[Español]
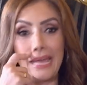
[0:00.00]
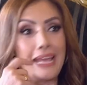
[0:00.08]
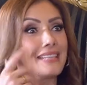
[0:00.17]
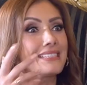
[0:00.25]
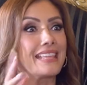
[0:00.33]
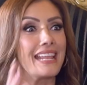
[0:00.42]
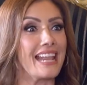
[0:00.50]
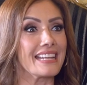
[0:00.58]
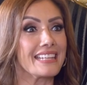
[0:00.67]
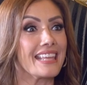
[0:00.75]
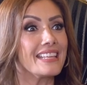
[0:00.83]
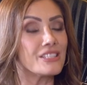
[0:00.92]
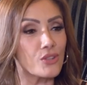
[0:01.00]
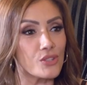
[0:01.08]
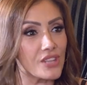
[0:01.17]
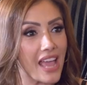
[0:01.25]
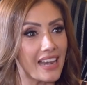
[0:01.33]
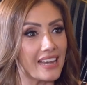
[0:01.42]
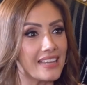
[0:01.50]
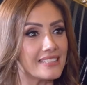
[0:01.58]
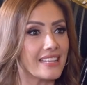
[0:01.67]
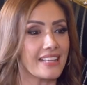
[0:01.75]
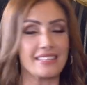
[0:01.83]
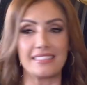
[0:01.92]
este, en las redes
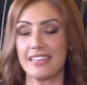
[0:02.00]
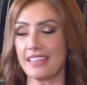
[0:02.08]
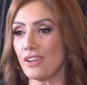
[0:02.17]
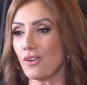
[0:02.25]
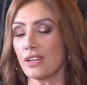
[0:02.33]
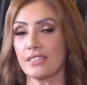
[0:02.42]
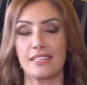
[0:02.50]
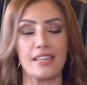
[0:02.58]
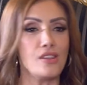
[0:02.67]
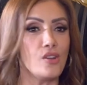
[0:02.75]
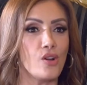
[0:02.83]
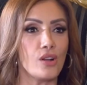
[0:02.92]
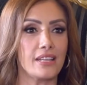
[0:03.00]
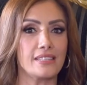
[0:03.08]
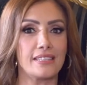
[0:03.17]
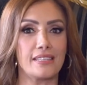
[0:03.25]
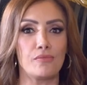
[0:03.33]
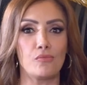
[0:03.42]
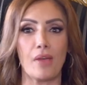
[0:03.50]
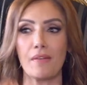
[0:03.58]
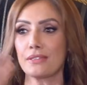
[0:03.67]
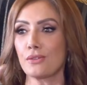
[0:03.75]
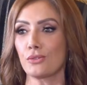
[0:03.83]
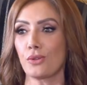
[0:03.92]
sociales de que si dijo, que si no, que si
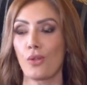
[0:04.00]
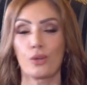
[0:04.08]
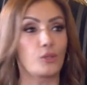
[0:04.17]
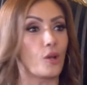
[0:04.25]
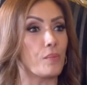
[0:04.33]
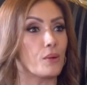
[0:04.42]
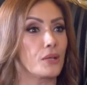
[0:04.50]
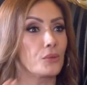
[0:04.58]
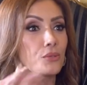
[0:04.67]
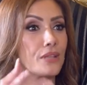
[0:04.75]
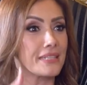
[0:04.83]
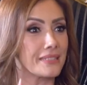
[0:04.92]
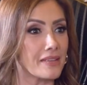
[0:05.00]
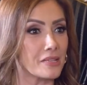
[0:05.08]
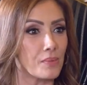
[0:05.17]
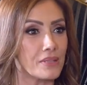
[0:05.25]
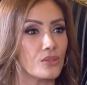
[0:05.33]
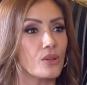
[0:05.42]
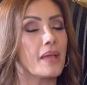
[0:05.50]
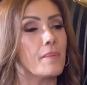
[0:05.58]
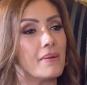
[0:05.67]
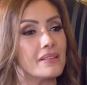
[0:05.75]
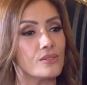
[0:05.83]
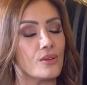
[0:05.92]
había sido otro doctor, pero que tú se las habías puesto. ¿Qué
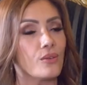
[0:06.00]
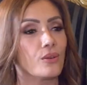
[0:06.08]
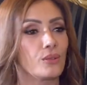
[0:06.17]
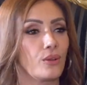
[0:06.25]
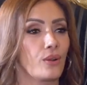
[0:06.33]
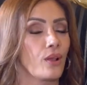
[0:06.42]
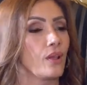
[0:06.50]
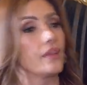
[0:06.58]
pasó, doctor?